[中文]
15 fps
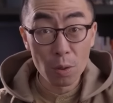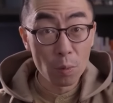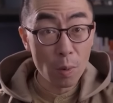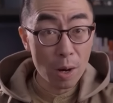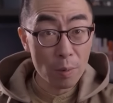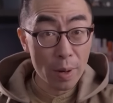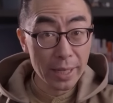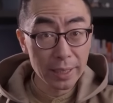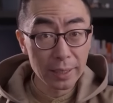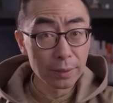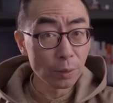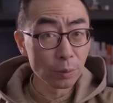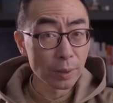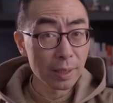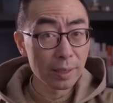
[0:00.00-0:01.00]
头往外移
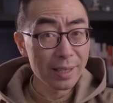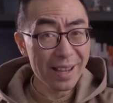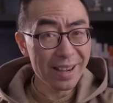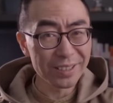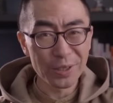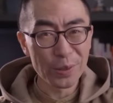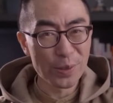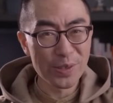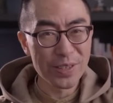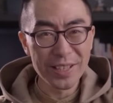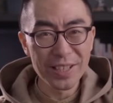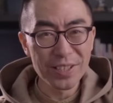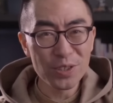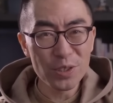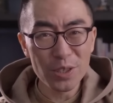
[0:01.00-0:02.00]
动的量都是
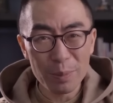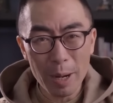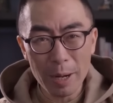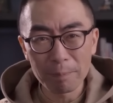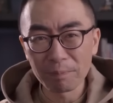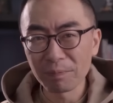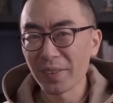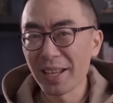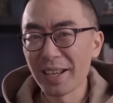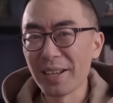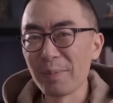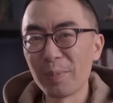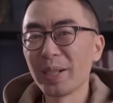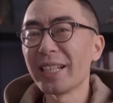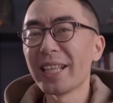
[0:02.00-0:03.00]
一致的吗？
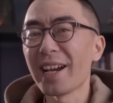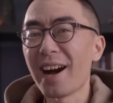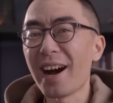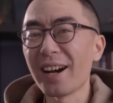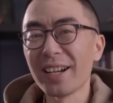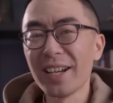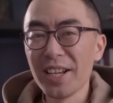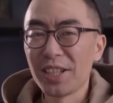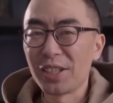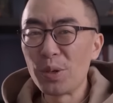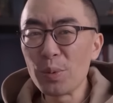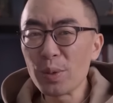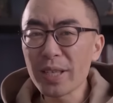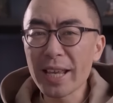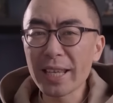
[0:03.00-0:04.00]
不一定啊。
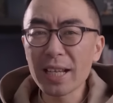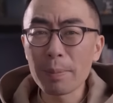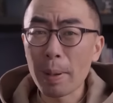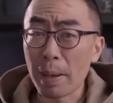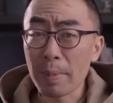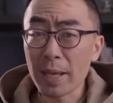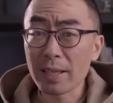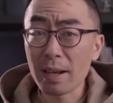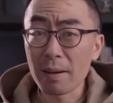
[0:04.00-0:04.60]
由于在一个盘面